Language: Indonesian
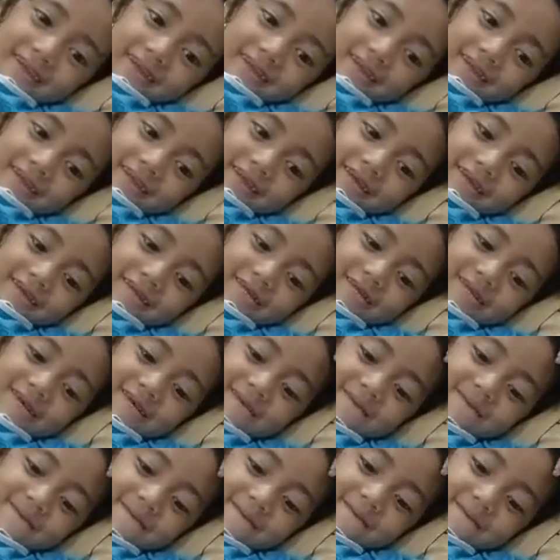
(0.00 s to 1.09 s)
belum?
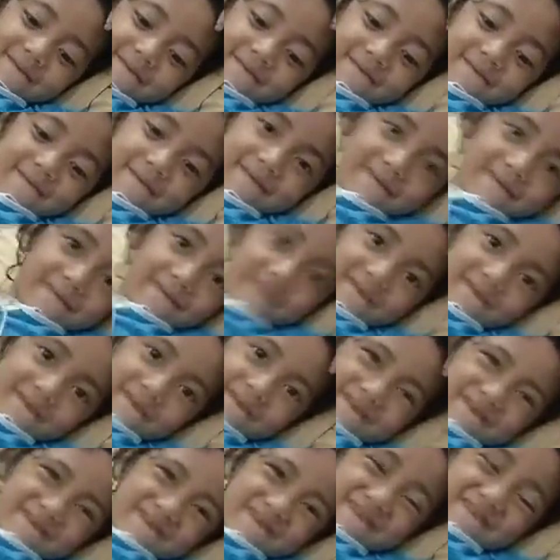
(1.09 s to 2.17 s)
Belum. Nah, ini
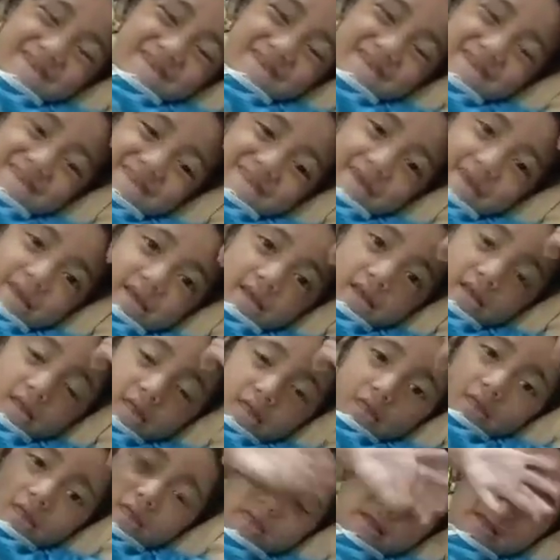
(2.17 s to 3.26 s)
kamu harus makan makanan
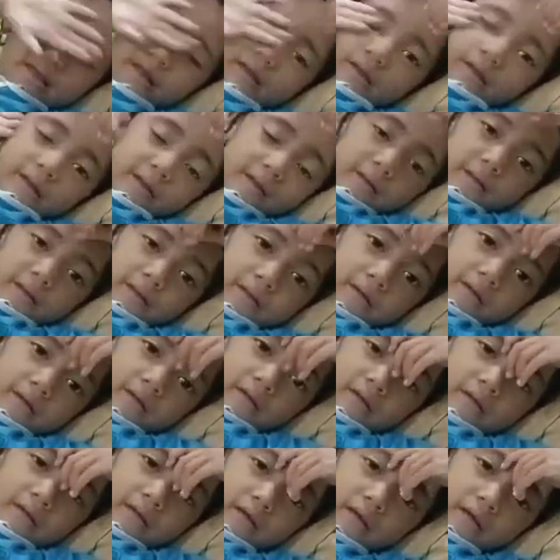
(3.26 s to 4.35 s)
yang sehat, yang
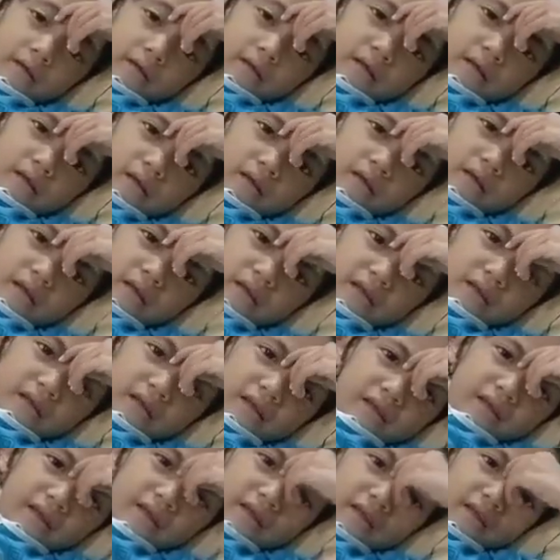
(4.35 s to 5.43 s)
bergizi dan yang banyak
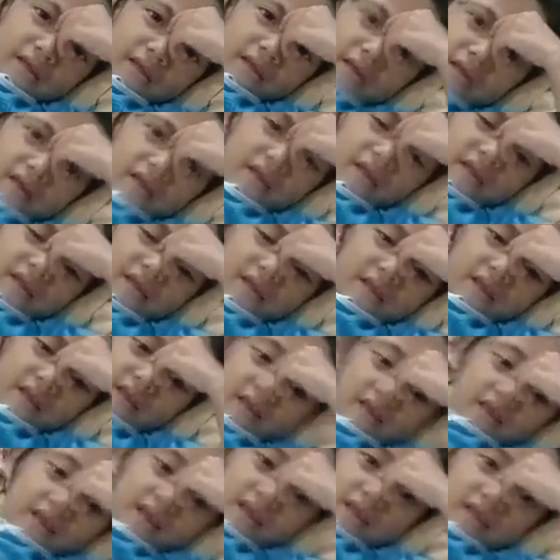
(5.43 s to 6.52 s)
buahnya ya. Nanti
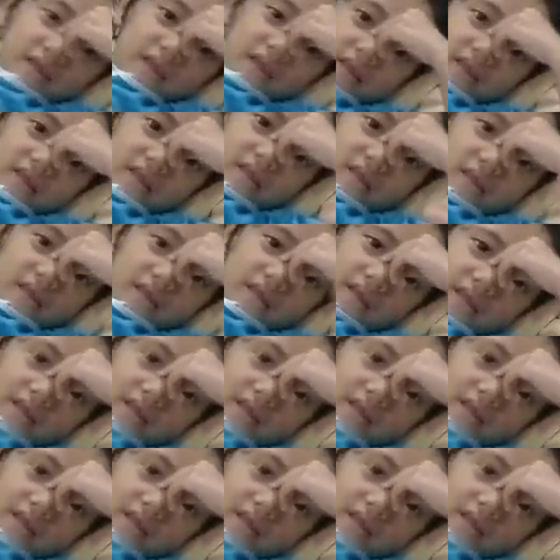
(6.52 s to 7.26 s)
aku akan siapkan